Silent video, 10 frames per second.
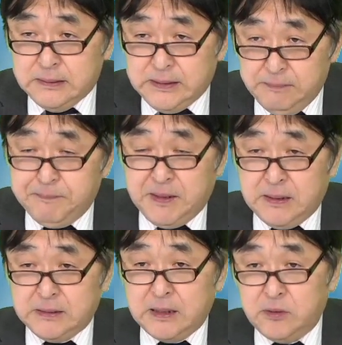近辺
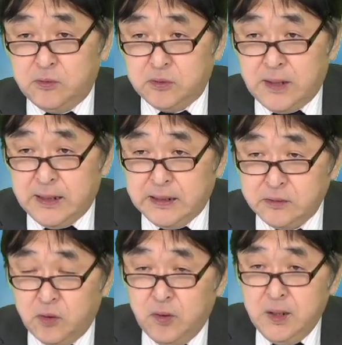だったということを考え
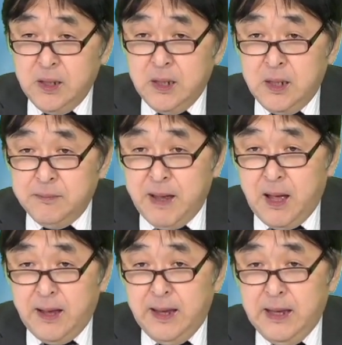ると、
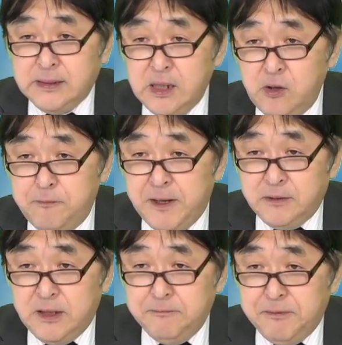まあえー、せんろっぴゃ
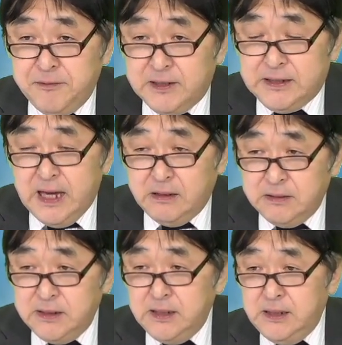く近辺は
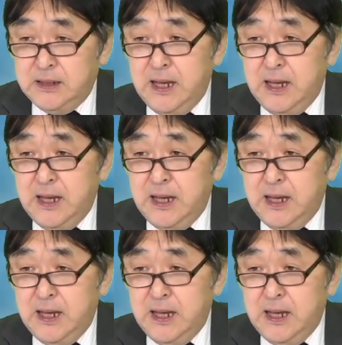逆に、